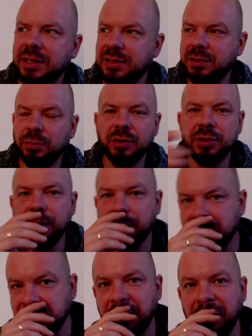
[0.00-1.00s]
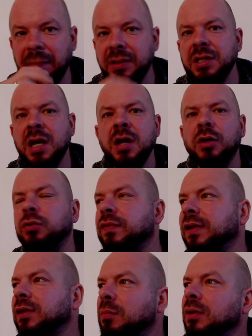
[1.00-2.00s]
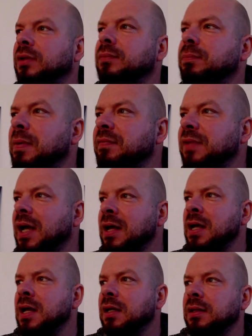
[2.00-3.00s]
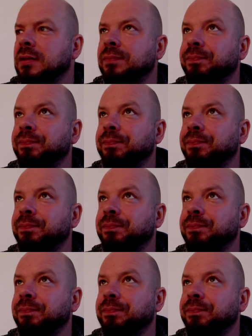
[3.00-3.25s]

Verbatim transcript: słodycze przy sobie mieć. Tu wiadomo, pewna y,